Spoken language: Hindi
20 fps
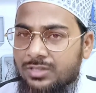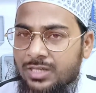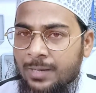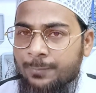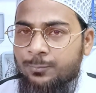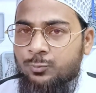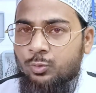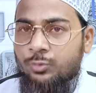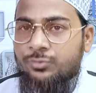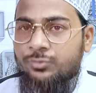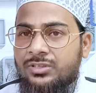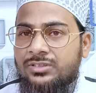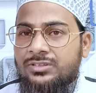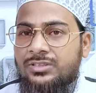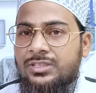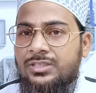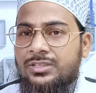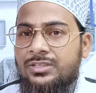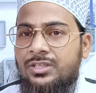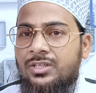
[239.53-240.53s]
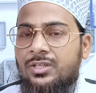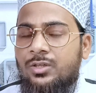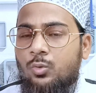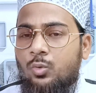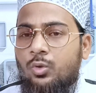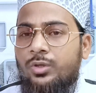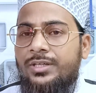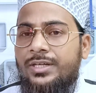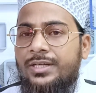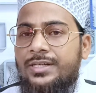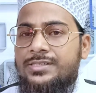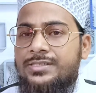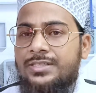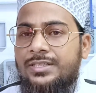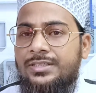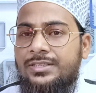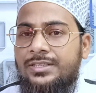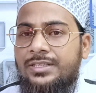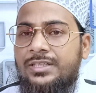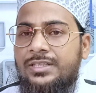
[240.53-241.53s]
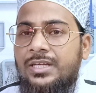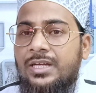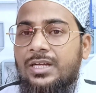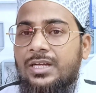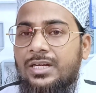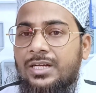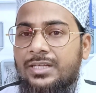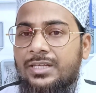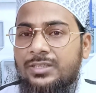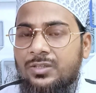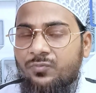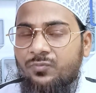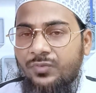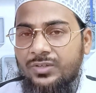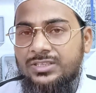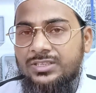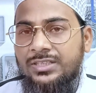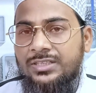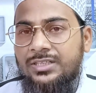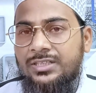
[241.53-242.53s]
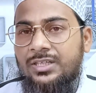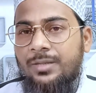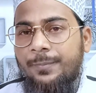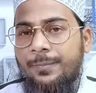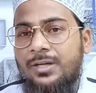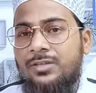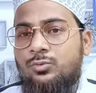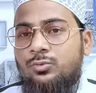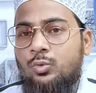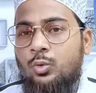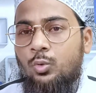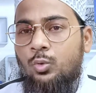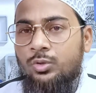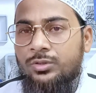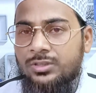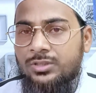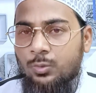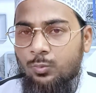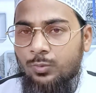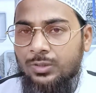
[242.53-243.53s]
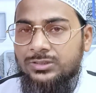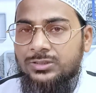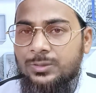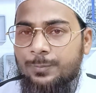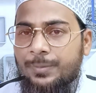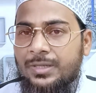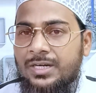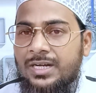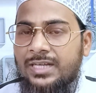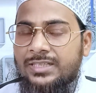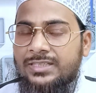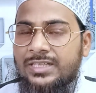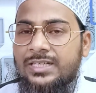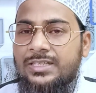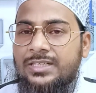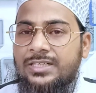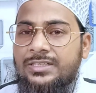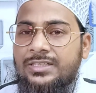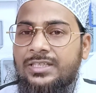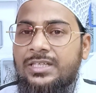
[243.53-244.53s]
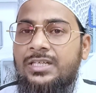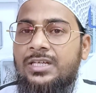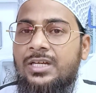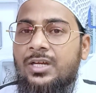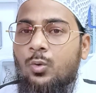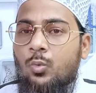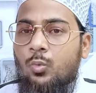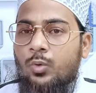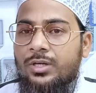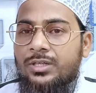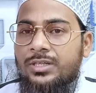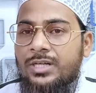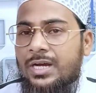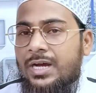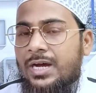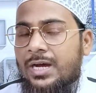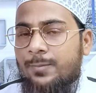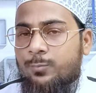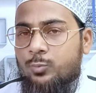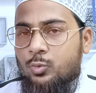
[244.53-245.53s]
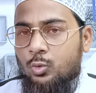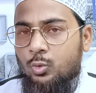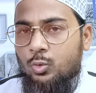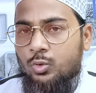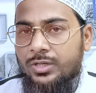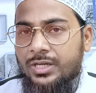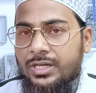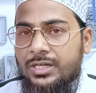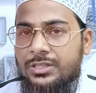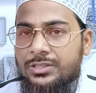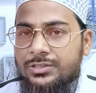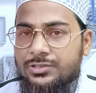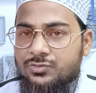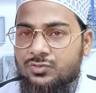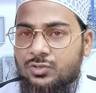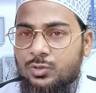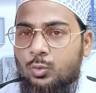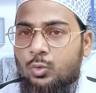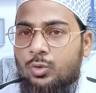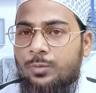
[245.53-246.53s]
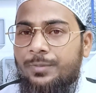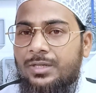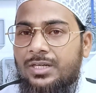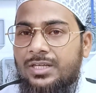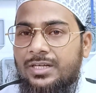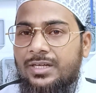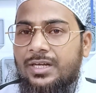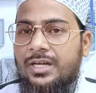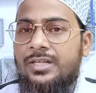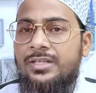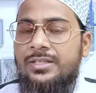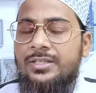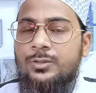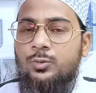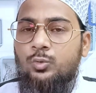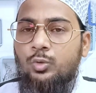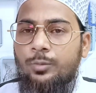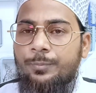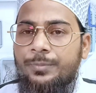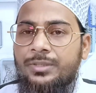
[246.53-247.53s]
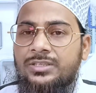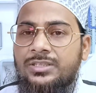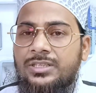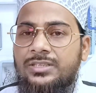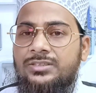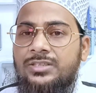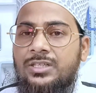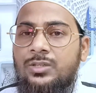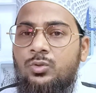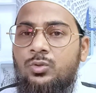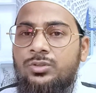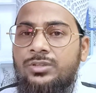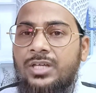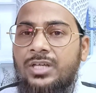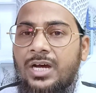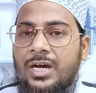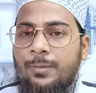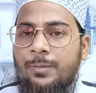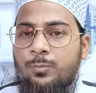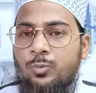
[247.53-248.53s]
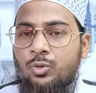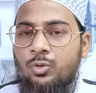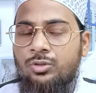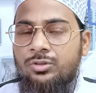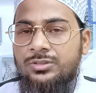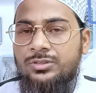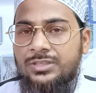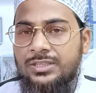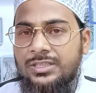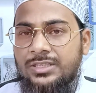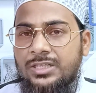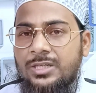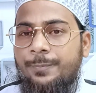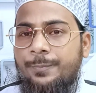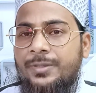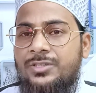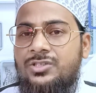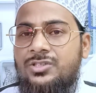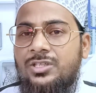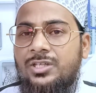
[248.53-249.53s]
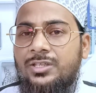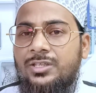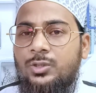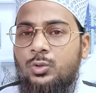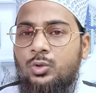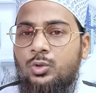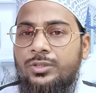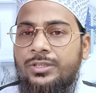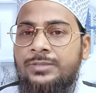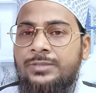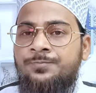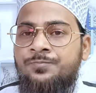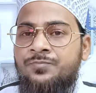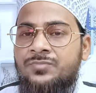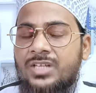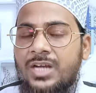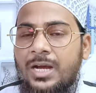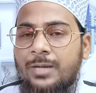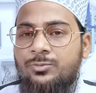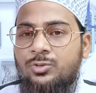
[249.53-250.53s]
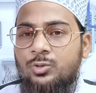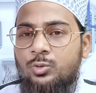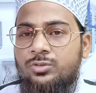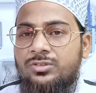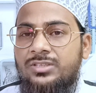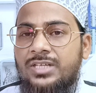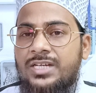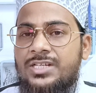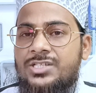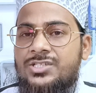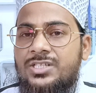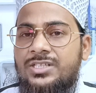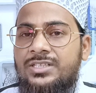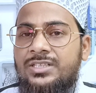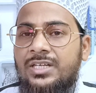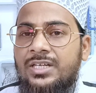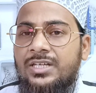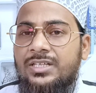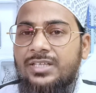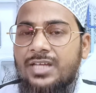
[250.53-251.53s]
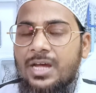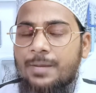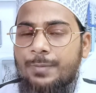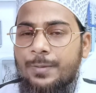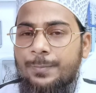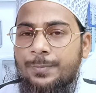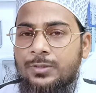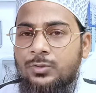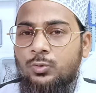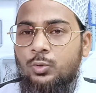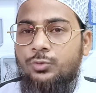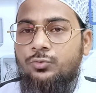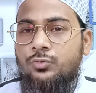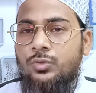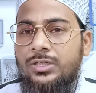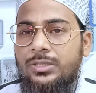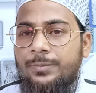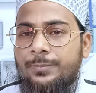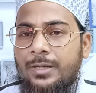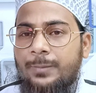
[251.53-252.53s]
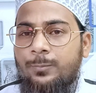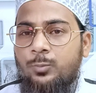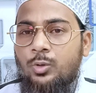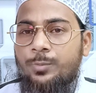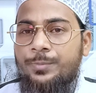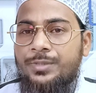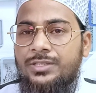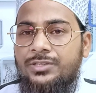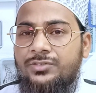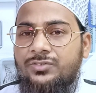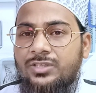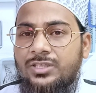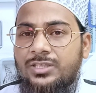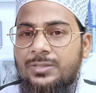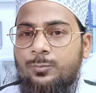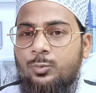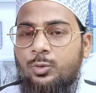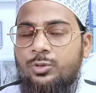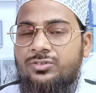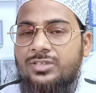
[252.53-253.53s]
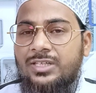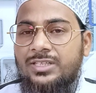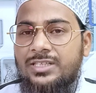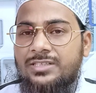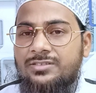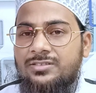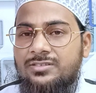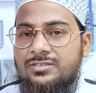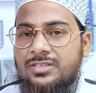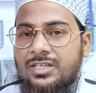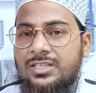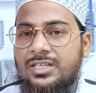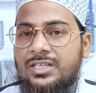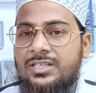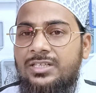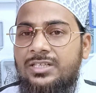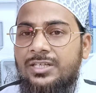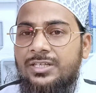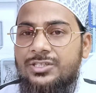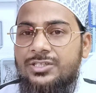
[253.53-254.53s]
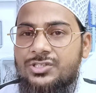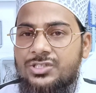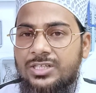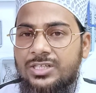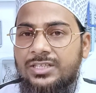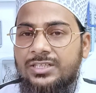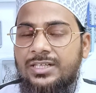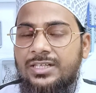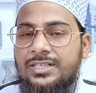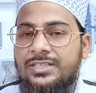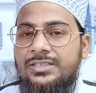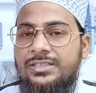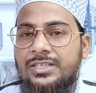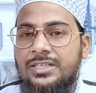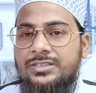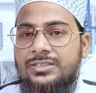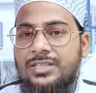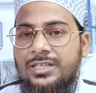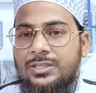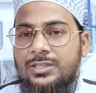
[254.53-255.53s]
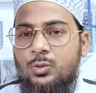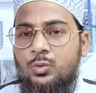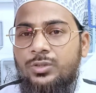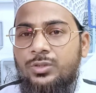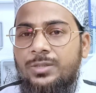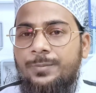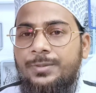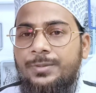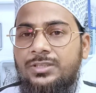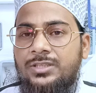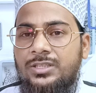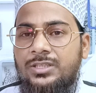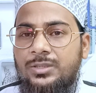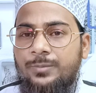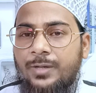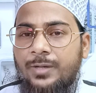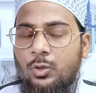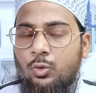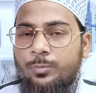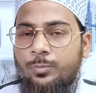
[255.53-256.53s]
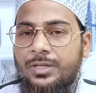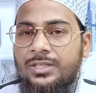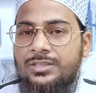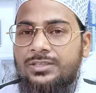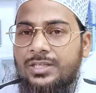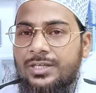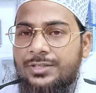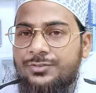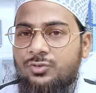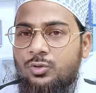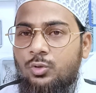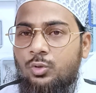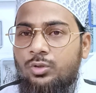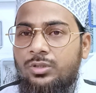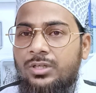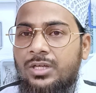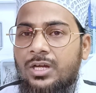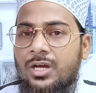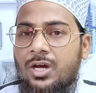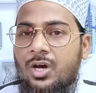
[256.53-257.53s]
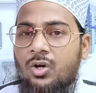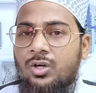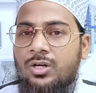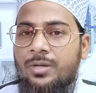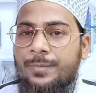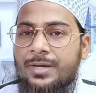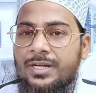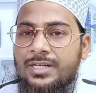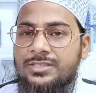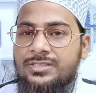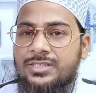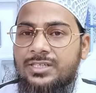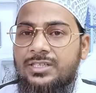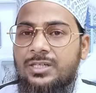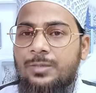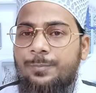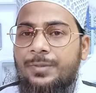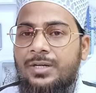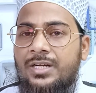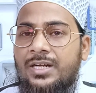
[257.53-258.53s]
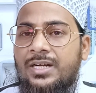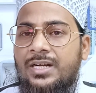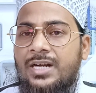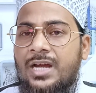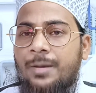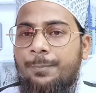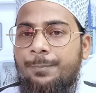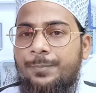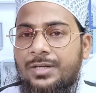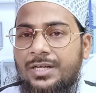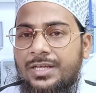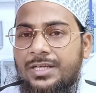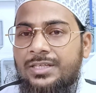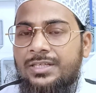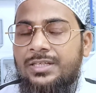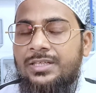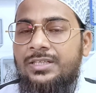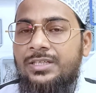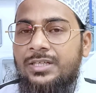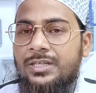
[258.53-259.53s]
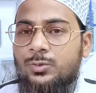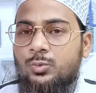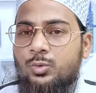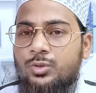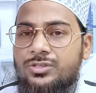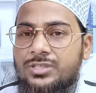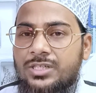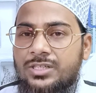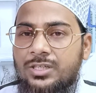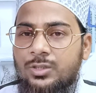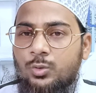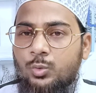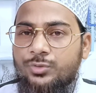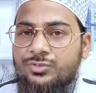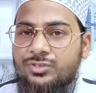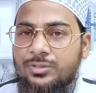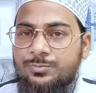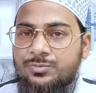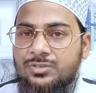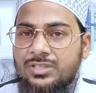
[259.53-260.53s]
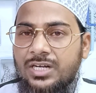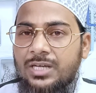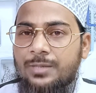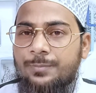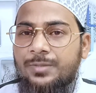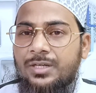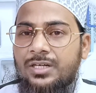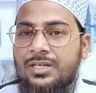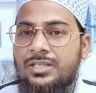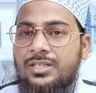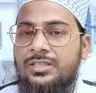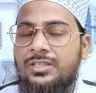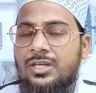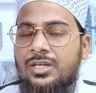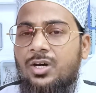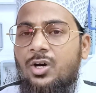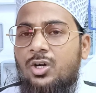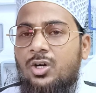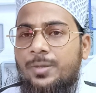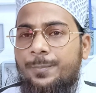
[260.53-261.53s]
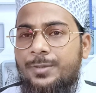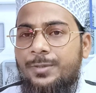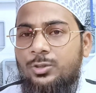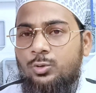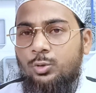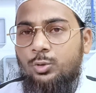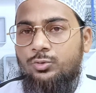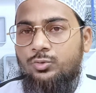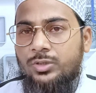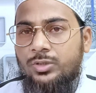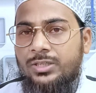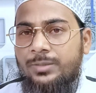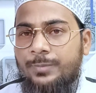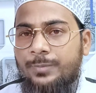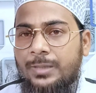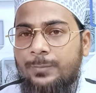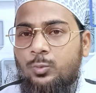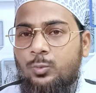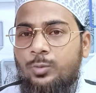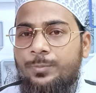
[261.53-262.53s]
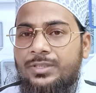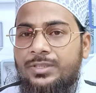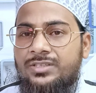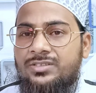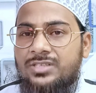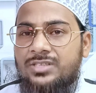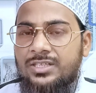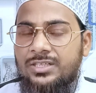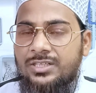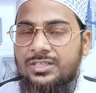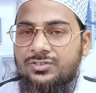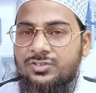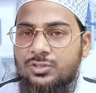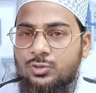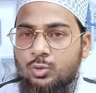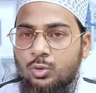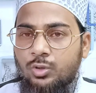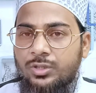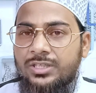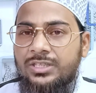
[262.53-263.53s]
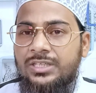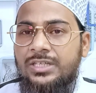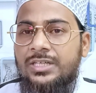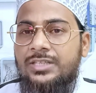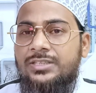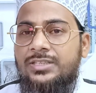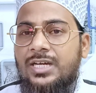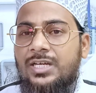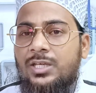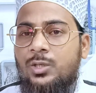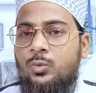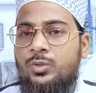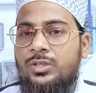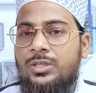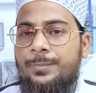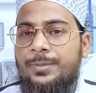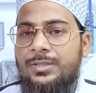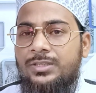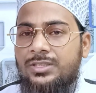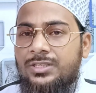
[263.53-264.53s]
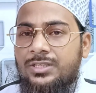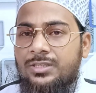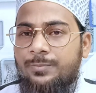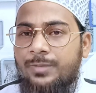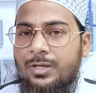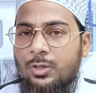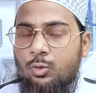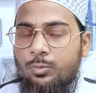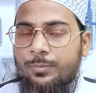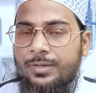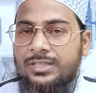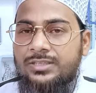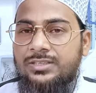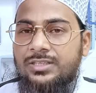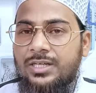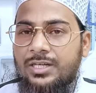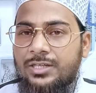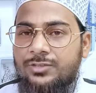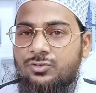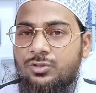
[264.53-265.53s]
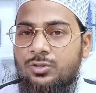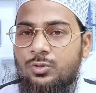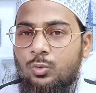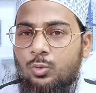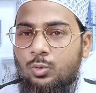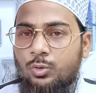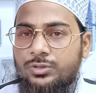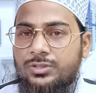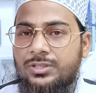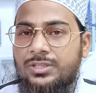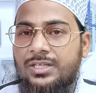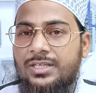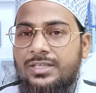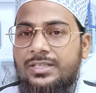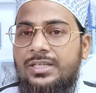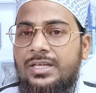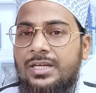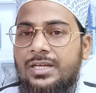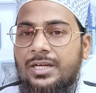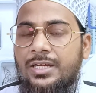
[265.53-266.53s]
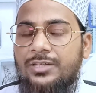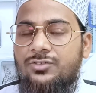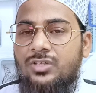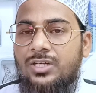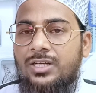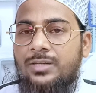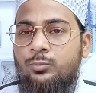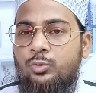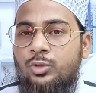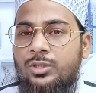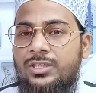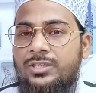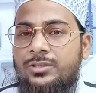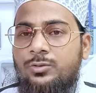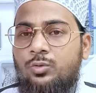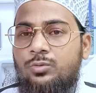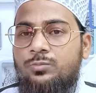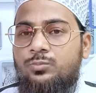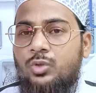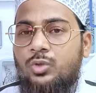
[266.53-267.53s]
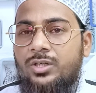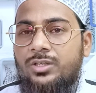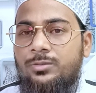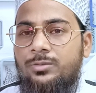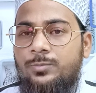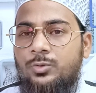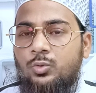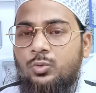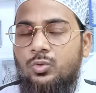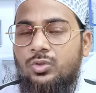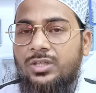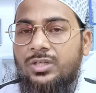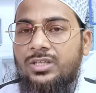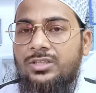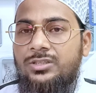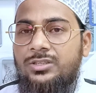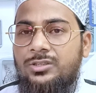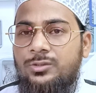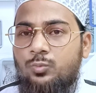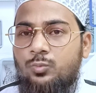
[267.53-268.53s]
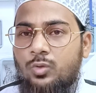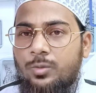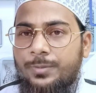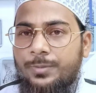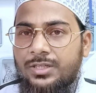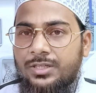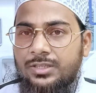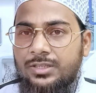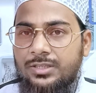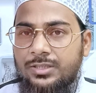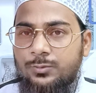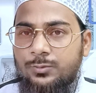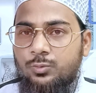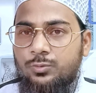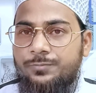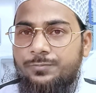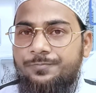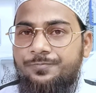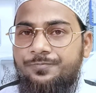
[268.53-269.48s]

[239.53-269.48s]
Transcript: आप सकते हैं कोई हरज नहीं है लेकिन फजर की नमाज को उनके वक्त पर अदा करिए वरना आपको गुनाह ज़रूर मिलेगा तो उम्मीद करता हूँ कि आपको ये क्लिप अच्छी लगी होगी आपसे गुजारिश है कि आप अपने दोस्तों अहबाब को भी इस क्लिप को ज़्यादा से ज़्यादा शेयर करें ताकि उन्हें भी दीनी मालूम हासिल हों और हमारे चैनल पर अगर आप नए हैं तो चैनल को सब्सक्राइब कर लें और अपने दोस्तों अहबाब को भी इस चैनल से जोड़ें ताकि उन्हें भी दीनी मालूम हासिल होती रहें असलकम वरहमल वर्का